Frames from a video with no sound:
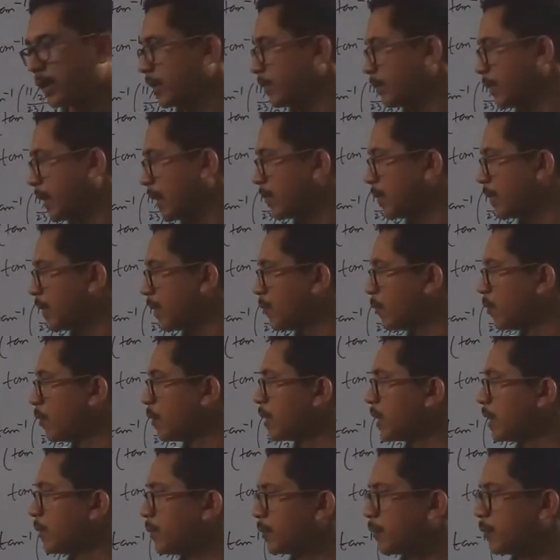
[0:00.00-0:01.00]
पाई बाई
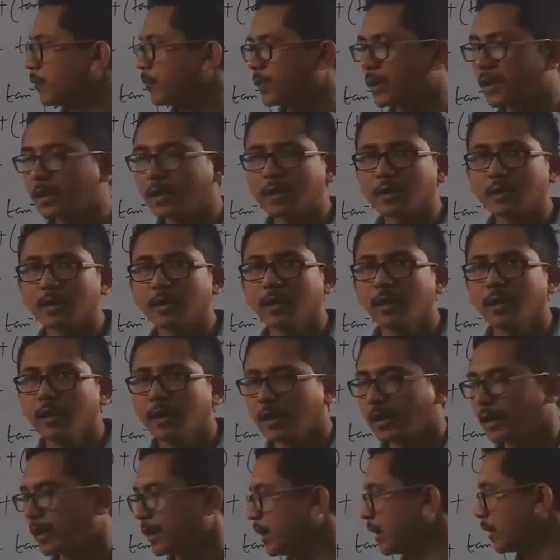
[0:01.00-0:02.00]
फोर ही प्रूफ करना था
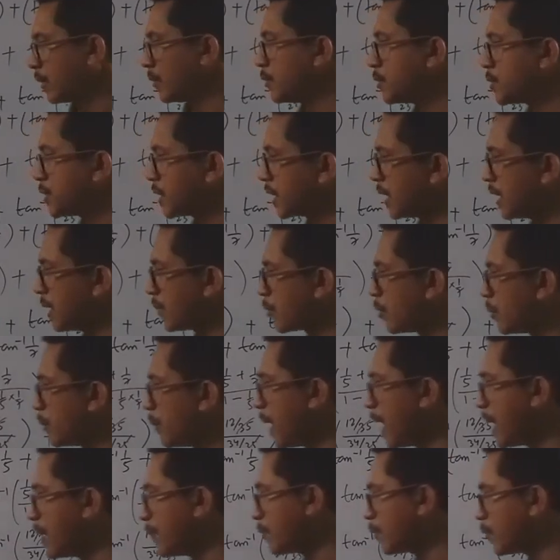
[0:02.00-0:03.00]
अगला क्वेश्चन है आपको
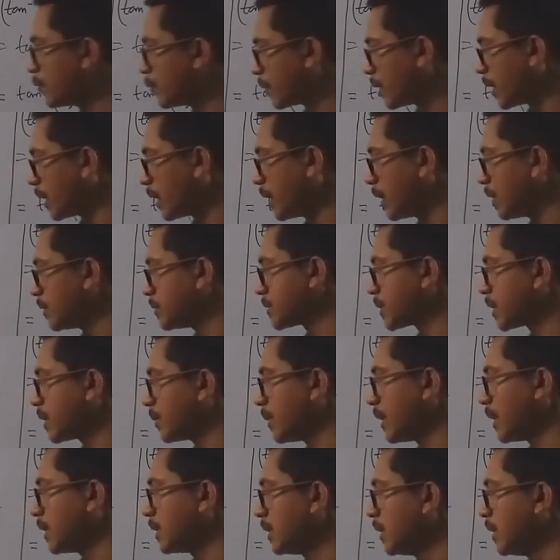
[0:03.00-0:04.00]
पाई प्रूफ करना है उसके
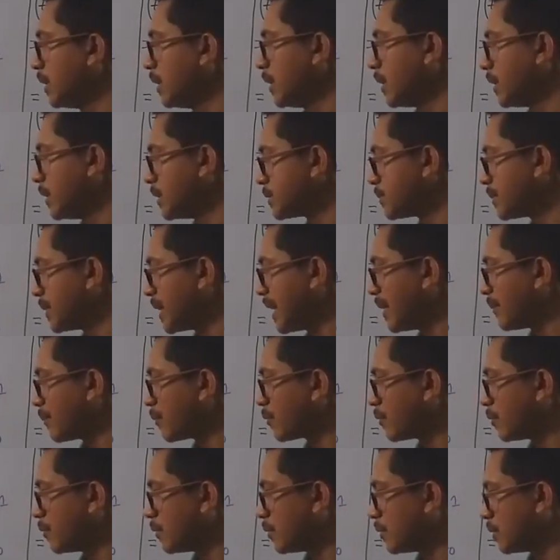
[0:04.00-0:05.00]
बाद इसमें
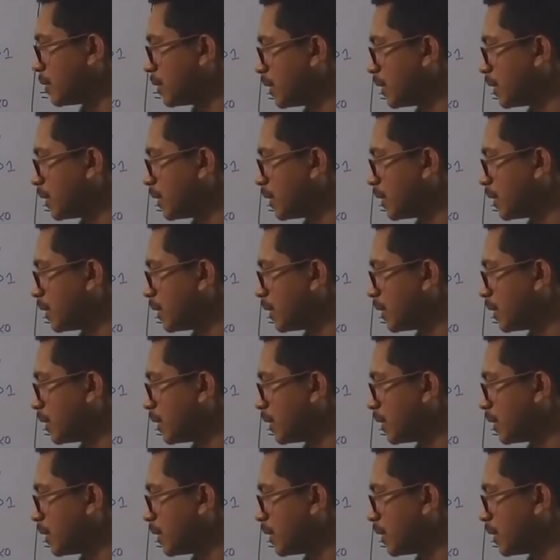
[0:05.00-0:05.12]
आपको